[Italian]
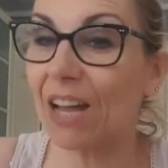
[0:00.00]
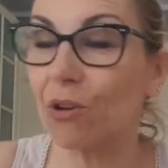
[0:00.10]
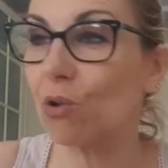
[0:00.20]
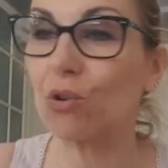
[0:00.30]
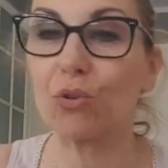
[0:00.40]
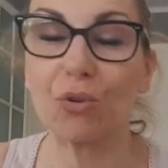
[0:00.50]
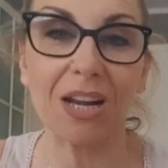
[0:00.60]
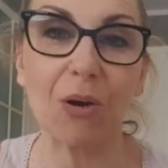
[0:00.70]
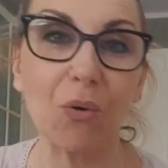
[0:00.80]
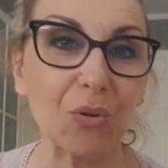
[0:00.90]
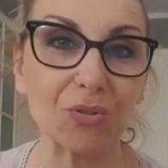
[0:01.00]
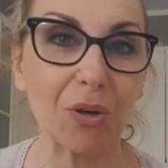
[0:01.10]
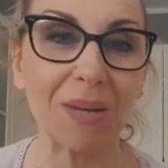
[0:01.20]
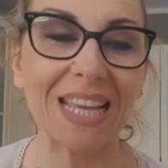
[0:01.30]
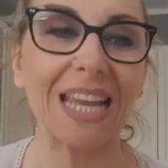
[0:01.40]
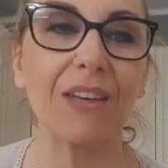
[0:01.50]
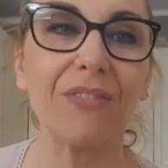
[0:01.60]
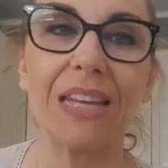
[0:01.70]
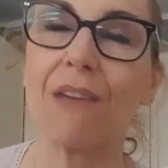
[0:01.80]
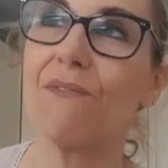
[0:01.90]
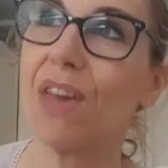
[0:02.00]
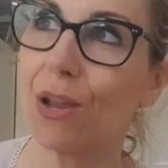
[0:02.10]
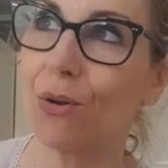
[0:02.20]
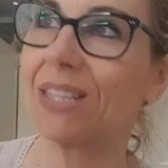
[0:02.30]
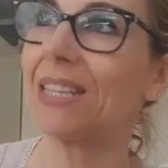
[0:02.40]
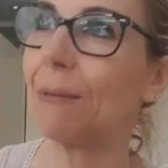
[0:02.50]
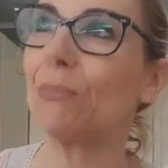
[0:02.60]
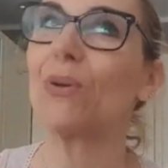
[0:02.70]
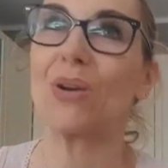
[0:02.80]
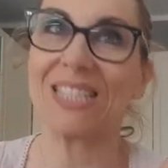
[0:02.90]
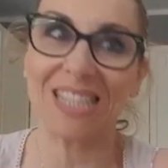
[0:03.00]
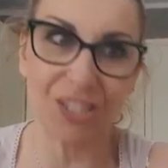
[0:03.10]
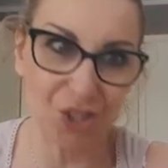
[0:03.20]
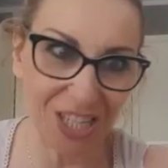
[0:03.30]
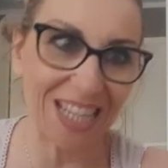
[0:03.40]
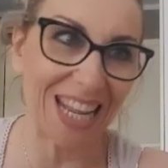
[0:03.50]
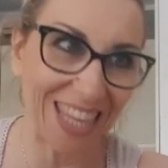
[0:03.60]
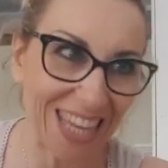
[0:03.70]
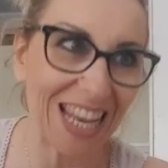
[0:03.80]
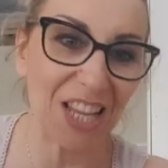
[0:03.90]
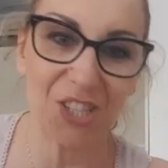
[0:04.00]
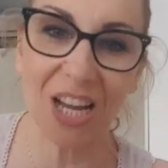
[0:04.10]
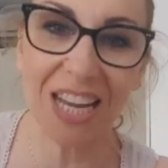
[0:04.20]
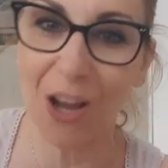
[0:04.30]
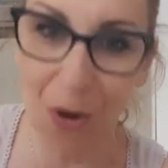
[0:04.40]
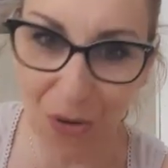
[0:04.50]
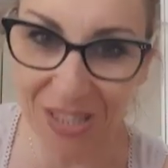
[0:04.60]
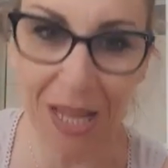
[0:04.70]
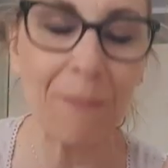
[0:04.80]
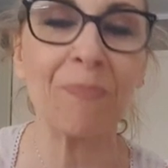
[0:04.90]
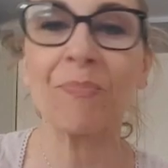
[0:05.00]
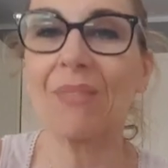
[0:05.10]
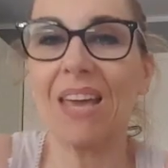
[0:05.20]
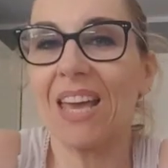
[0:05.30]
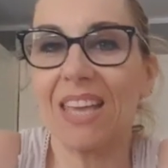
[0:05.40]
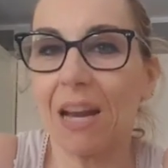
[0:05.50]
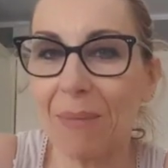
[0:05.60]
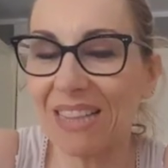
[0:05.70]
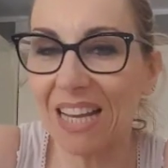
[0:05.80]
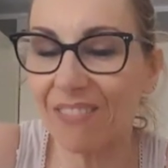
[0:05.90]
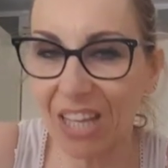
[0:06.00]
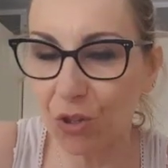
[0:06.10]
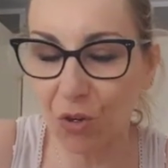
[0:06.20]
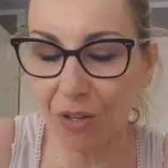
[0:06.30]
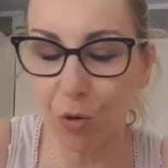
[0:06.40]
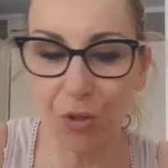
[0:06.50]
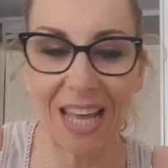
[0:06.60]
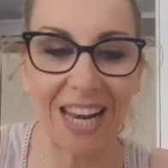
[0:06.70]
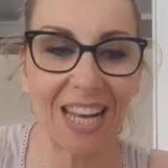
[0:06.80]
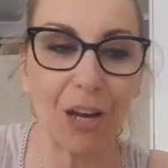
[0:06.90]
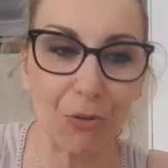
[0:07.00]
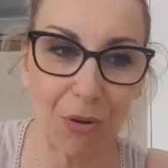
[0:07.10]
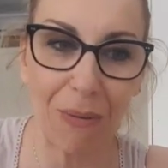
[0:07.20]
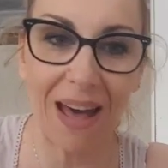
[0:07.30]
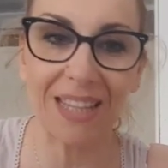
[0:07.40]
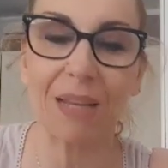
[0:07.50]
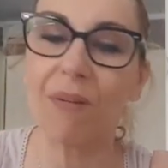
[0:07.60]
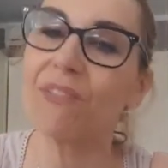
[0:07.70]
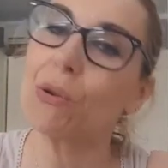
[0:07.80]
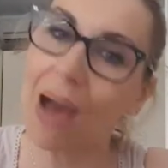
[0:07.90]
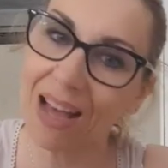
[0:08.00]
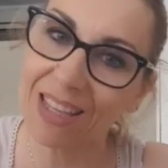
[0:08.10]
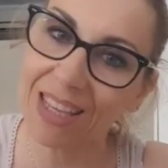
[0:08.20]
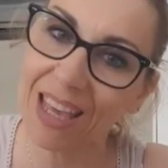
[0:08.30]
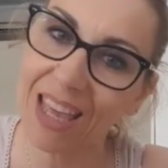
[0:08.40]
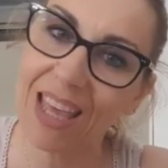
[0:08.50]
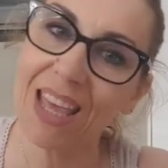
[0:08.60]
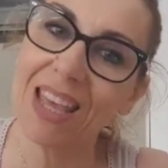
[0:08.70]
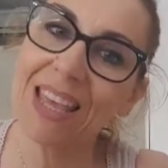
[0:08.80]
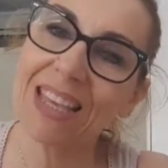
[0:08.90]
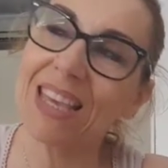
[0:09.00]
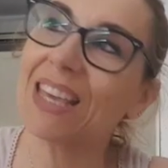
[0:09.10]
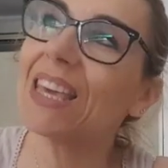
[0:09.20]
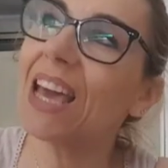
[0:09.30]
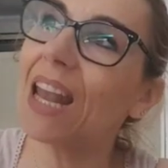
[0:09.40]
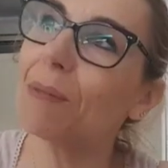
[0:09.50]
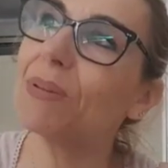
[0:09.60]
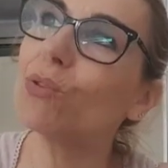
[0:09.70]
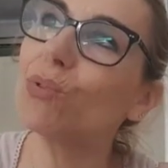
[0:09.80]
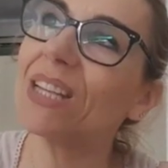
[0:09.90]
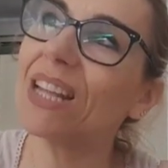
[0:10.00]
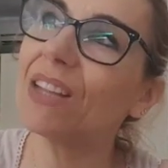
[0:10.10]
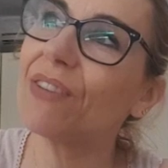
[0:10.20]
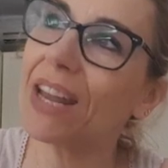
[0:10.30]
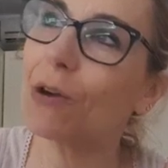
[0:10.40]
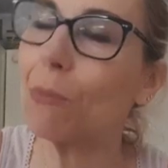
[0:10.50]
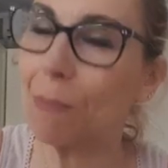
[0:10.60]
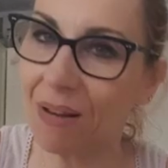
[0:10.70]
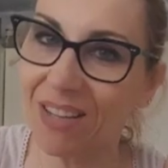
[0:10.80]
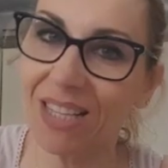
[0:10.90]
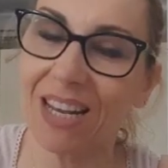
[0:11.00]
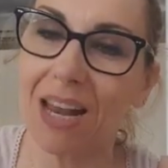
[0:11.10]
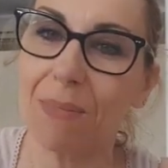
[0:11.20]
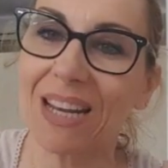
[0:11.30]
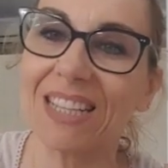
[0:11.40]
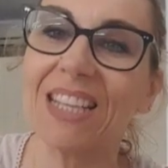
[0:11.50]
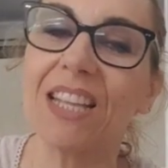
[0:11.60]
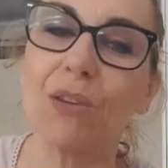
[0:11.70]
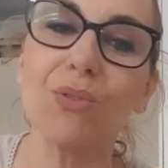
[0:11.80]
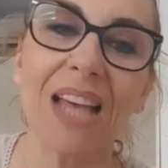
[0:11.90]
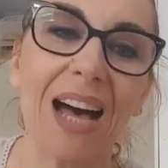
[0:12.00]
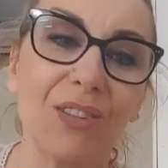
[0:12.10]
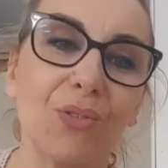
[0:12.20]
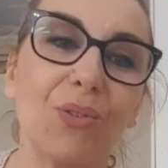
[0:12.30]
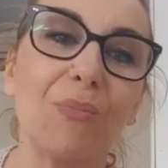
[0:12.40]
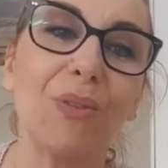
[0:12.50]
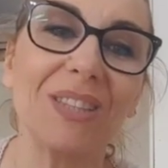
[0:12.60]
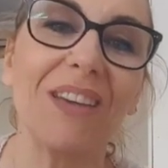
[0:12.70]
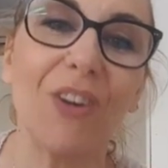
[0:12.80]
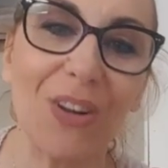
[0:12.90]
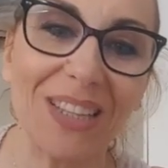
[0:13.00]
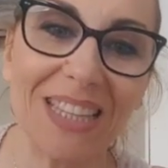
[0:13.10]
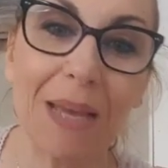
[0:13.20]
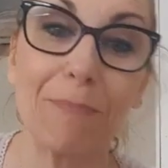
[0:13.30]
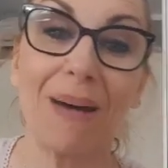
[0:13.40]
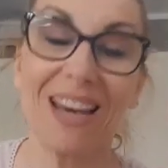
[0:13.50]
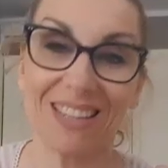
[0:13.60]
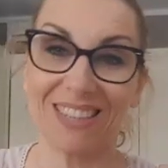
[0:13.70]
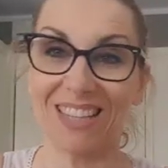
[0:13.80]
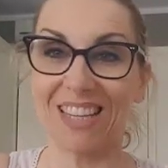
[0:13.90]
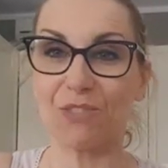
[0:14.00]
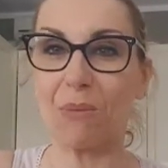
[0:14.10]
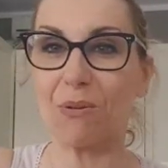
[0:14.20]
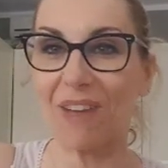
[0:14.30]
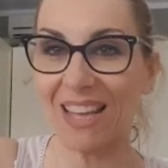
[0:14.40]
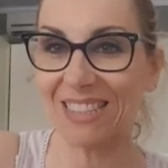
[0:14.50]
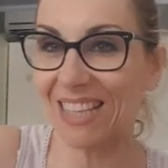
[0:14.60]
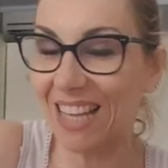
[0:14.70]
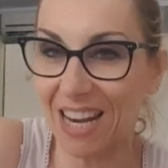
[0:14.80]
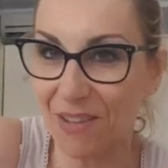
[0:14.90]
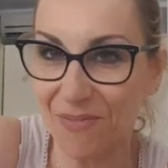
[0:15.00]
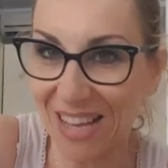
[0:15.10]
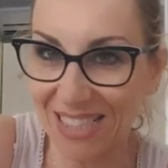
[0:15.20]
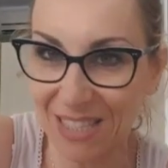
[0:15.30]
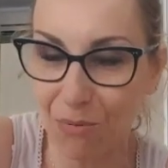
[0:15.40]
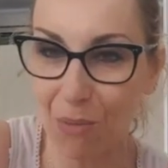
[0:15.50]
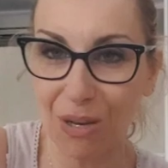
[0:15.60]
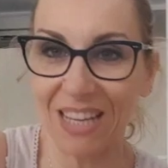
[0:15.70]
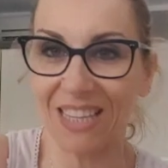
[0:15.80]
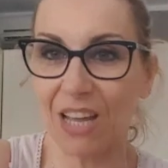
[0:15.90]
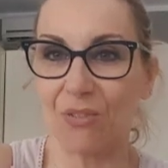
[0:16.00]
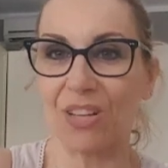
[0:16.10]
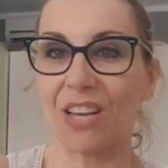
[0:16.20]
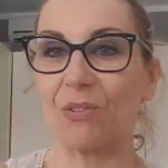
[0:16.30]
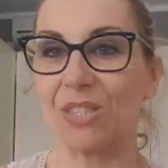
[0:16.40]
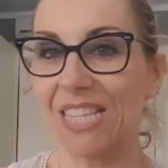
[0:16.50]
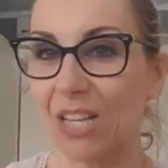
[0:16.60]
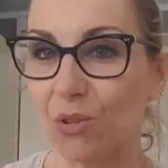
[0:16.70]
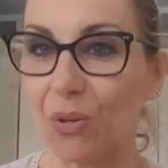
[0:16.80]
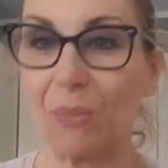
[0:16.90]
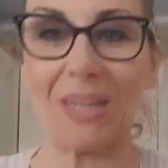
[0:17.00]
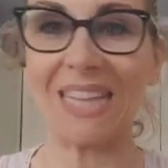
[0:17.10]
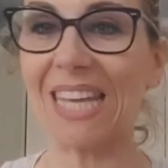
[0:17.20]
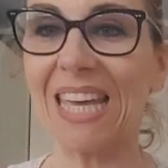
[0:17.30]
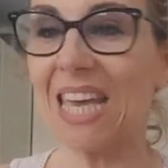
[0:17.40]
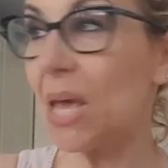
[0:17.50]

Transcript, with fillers: hanno il loro tornaconto perché alla fine è vero che debbono risarcire chi lascia lì cose e chiaramente le vendono, devono dare la loro parte, ma è vero anche che chi ha l'abitudine di fare compravendita nei mercatini dell'usato molte volte parte dei suoi proventi le reinveste proprio all'interno del negozietto e quindi